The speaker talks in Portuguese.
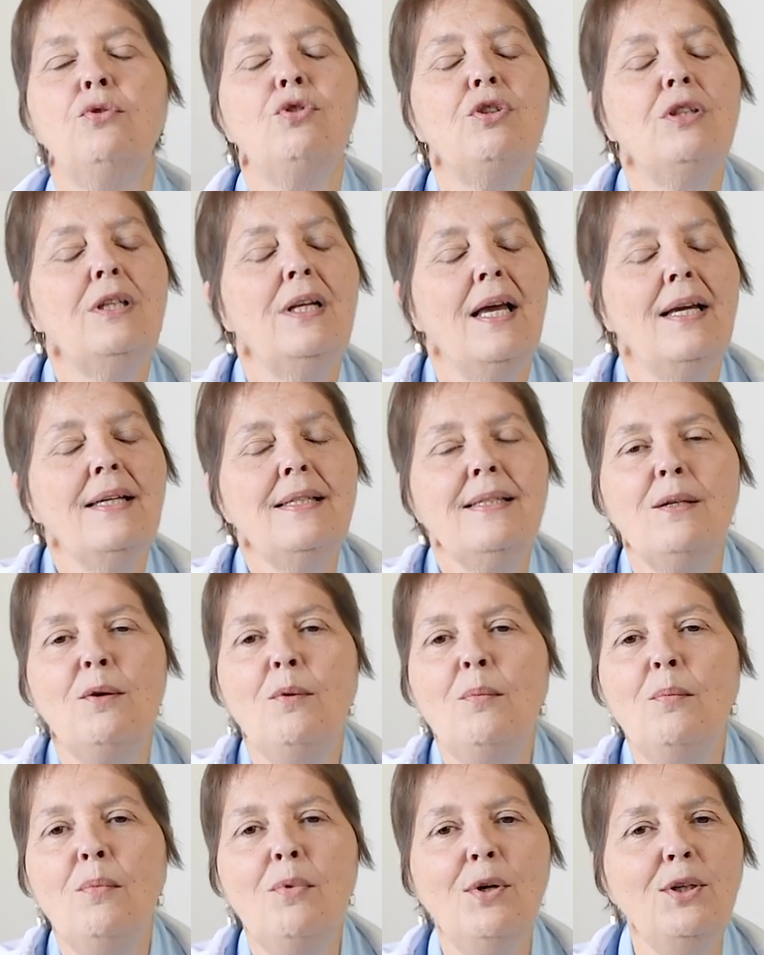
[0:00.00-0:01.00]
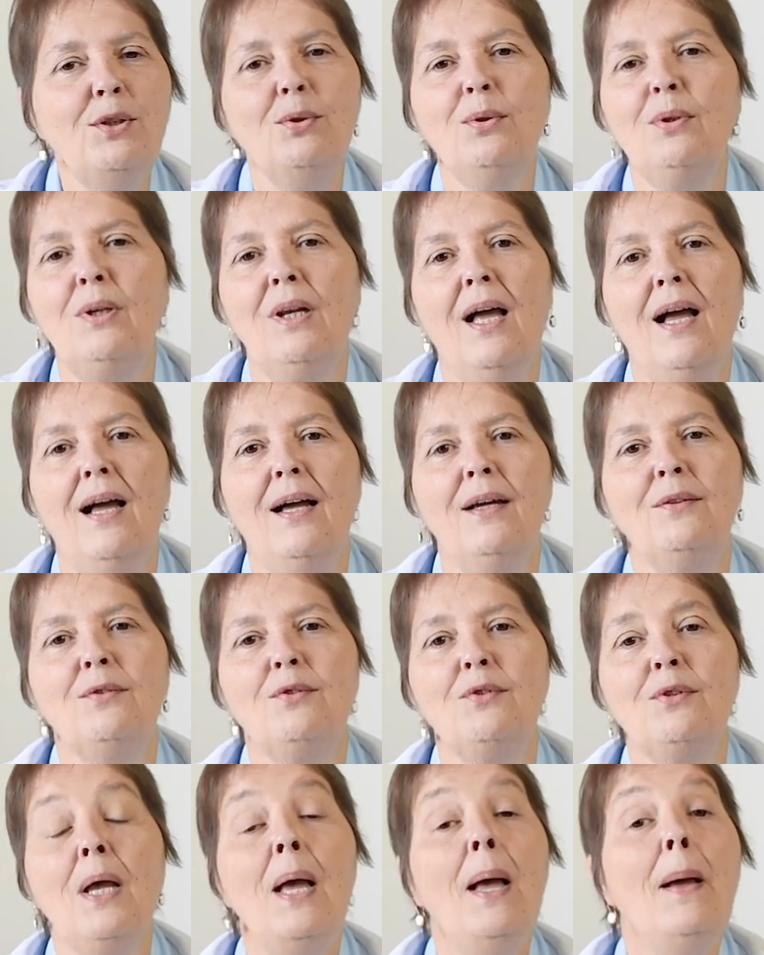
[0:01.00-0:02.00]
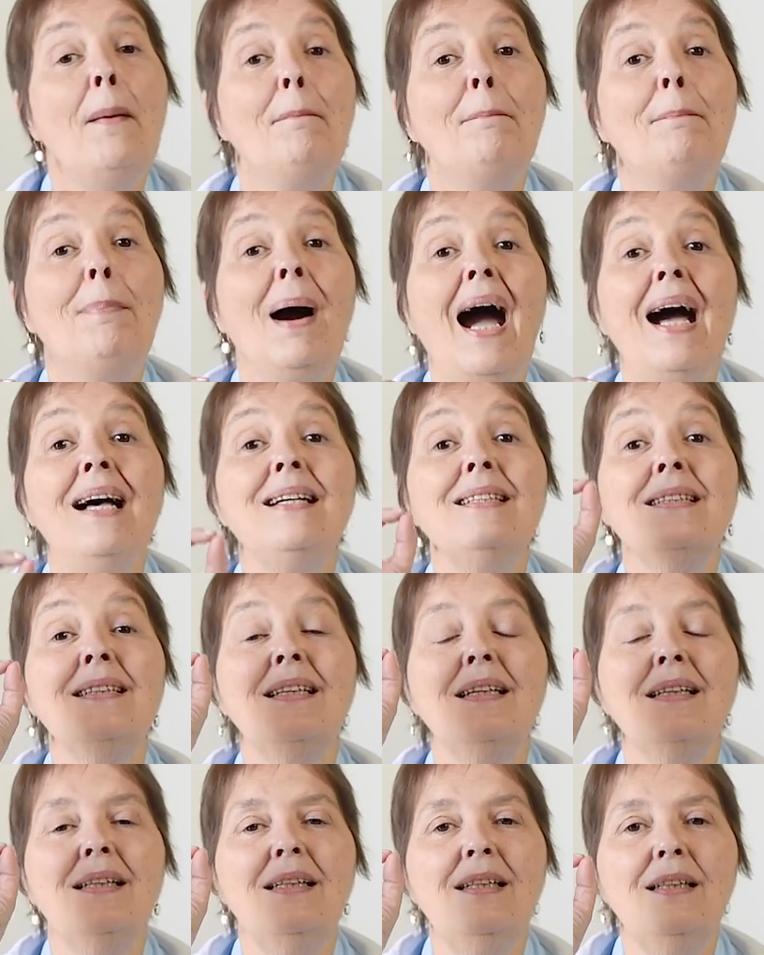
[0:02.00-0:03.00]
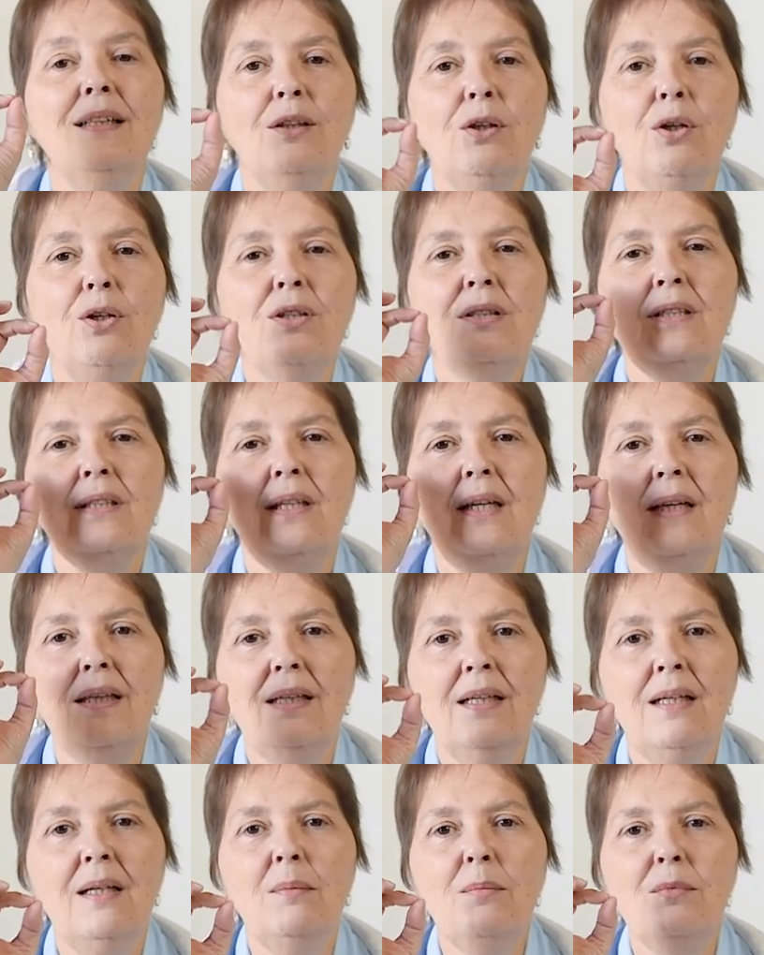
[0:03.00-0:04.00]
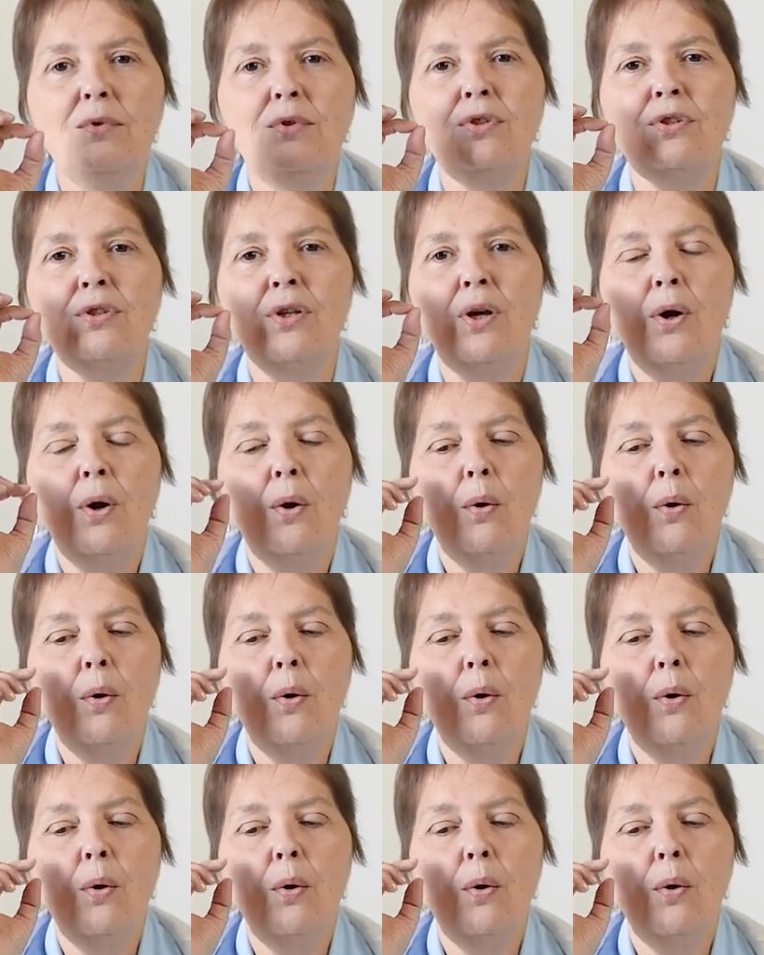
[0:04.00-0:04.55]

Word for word: Os sinais são muito claros, basta que nós tenhamos